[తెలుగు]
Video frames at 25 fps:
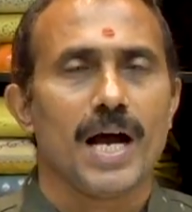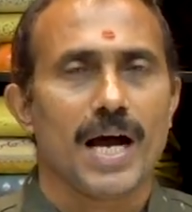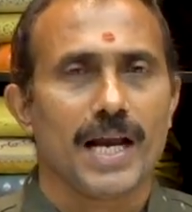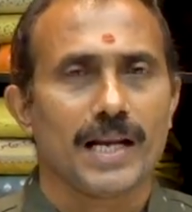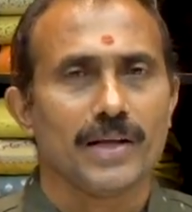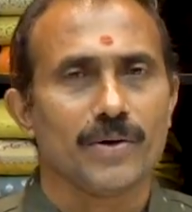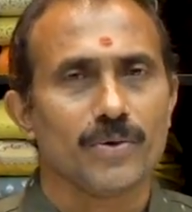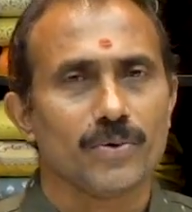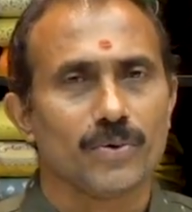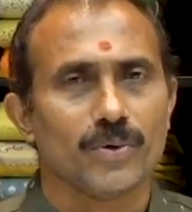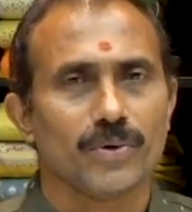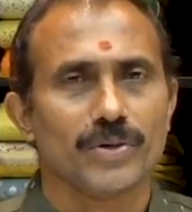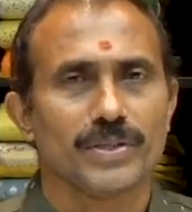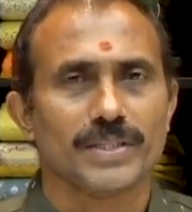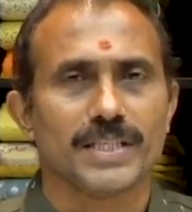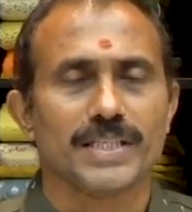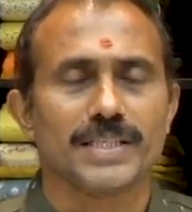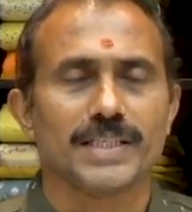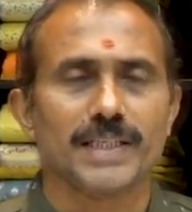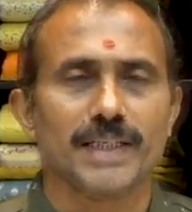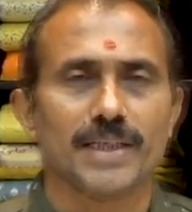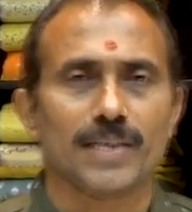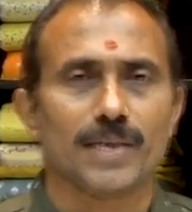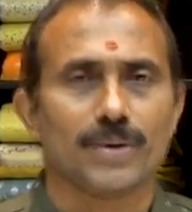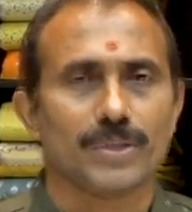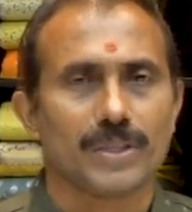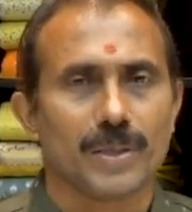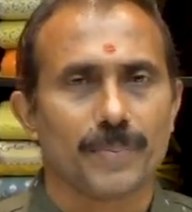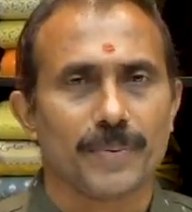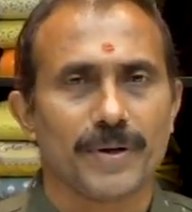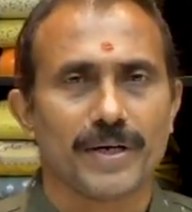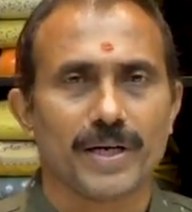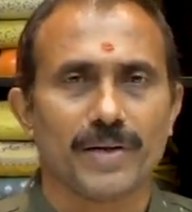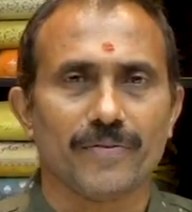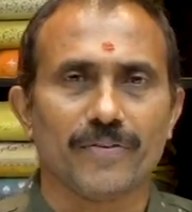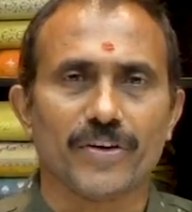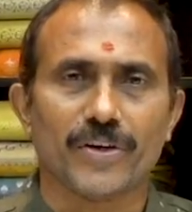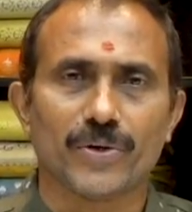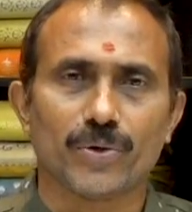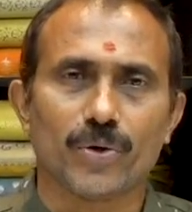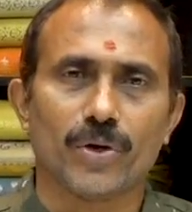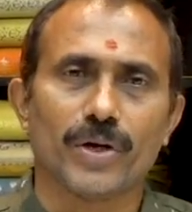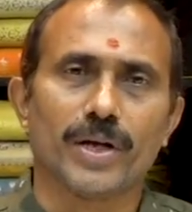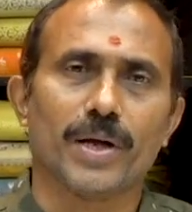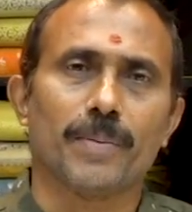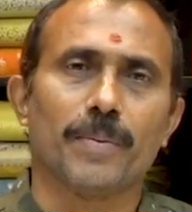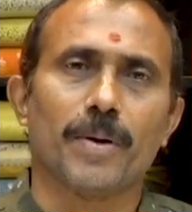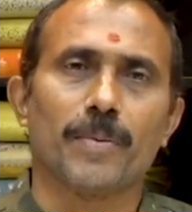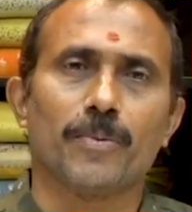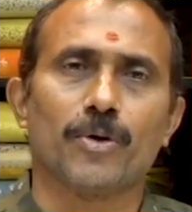అలాగే ఇంకోటి వచ్చేసి కొత్తపేట
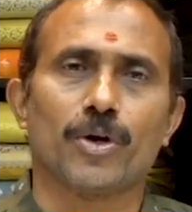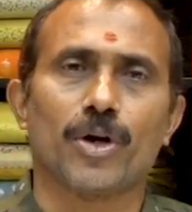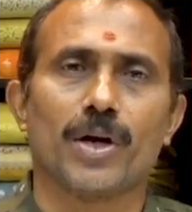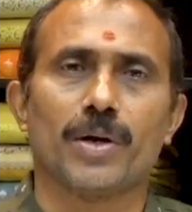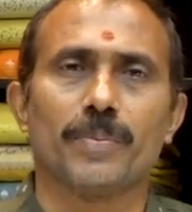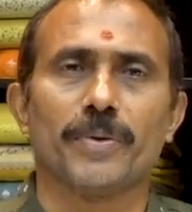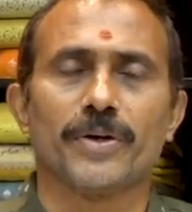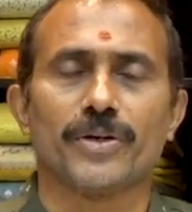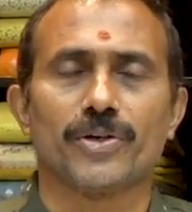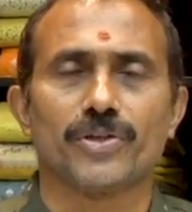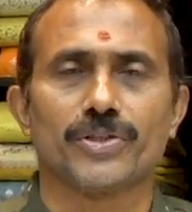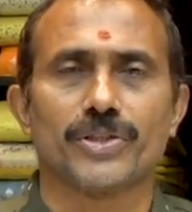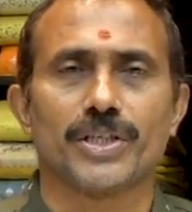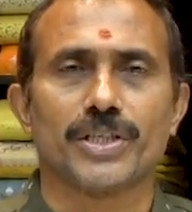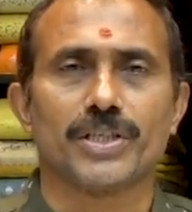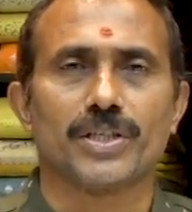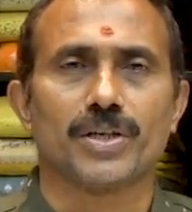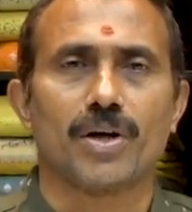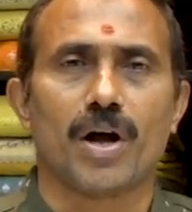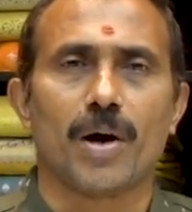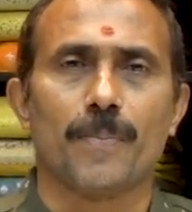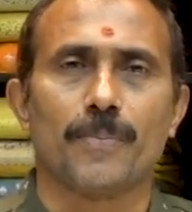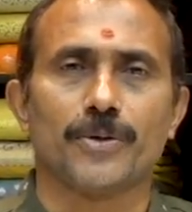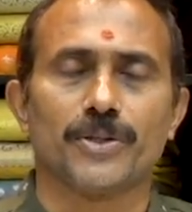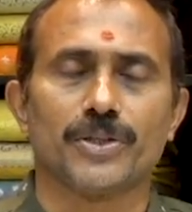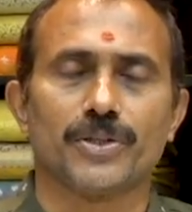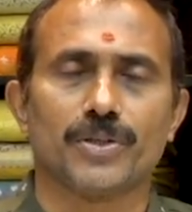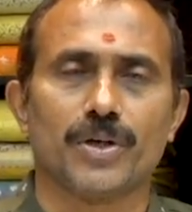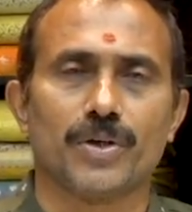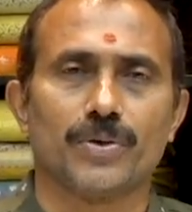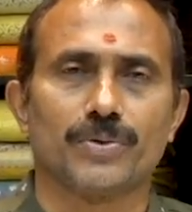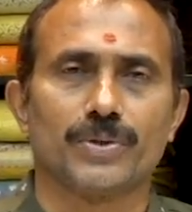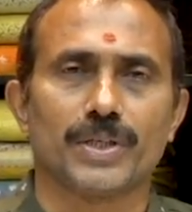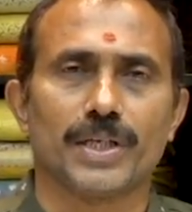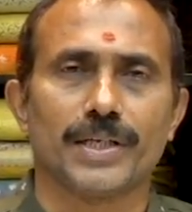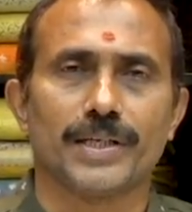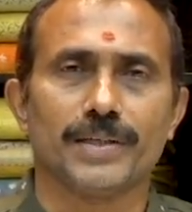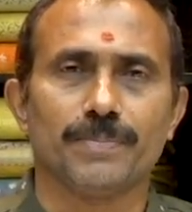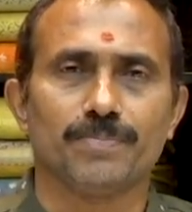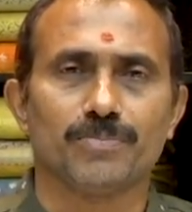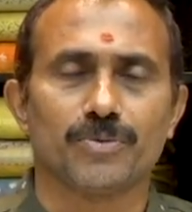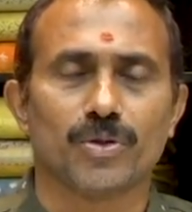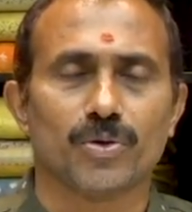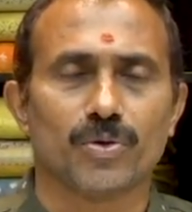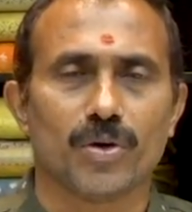విక్టోరియా మెమోరియల్ మెట్రో స్టేషన్కి ఆపోజిట్లో ఉందండి